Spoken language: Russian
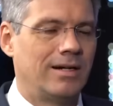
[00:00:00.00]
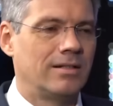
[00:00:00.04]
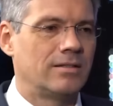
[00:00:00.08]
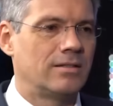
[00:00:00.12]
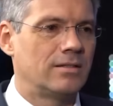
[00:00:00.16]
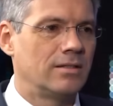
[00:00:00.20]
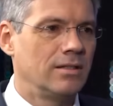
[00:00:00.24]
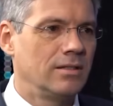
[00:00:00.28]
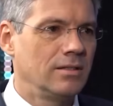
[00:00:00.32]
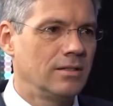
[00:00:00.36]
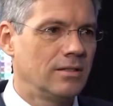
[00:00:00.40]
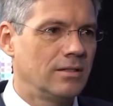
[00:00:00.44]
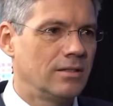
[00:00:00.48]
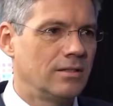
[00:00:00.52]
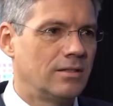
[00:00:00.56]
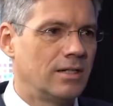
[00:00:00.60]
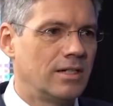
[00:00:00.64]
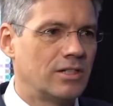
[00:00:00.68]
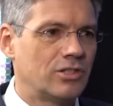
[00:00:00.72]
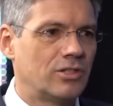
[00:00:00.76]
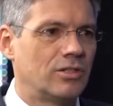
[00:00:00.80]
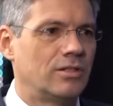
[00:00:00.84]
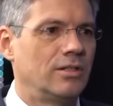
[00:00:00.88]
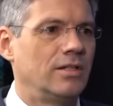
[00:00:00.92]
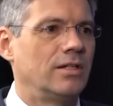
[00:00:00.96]
оценки
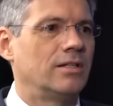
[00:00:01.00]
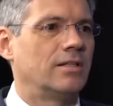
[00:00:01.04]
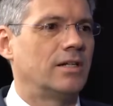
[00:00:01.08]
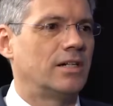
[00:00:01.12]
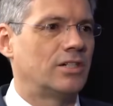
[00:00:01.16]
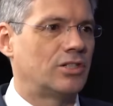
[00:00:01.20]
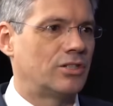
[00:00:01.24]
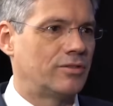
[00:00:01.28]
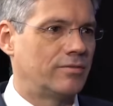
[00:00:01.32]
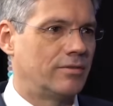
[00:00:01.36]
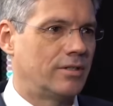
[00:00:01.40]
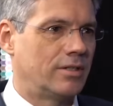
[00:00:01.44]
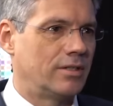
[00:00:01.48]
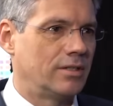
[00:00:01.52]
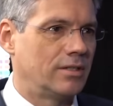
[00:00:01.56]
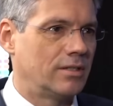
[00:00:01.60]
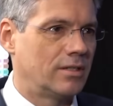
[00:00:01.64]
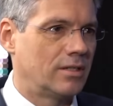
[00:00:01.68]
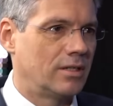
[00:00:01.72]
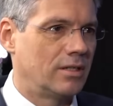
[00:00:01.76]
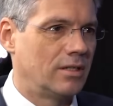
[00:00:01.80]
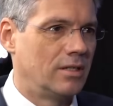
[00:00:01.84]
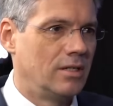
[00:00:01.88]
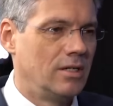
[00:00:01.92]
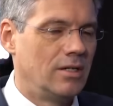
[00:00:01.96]
даже для нашего
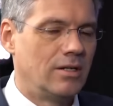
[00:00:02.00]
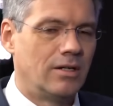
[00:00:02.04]
рынка,